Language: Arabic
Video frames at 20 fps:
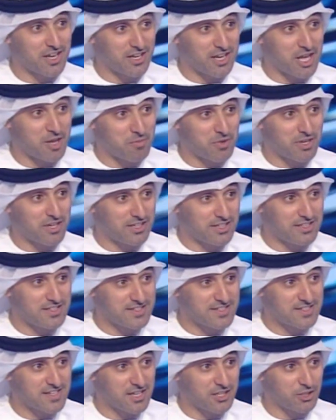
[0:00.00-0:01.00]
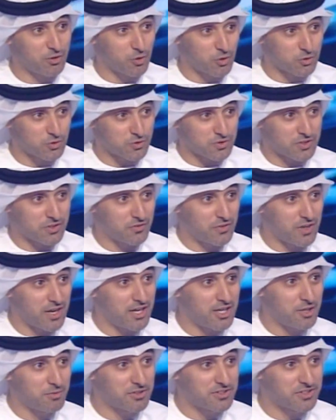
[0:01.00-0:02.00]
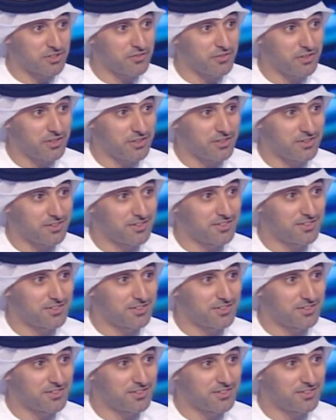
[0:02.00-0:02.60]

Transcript: العمل الانساني وخصوصا في عالم الطفل؟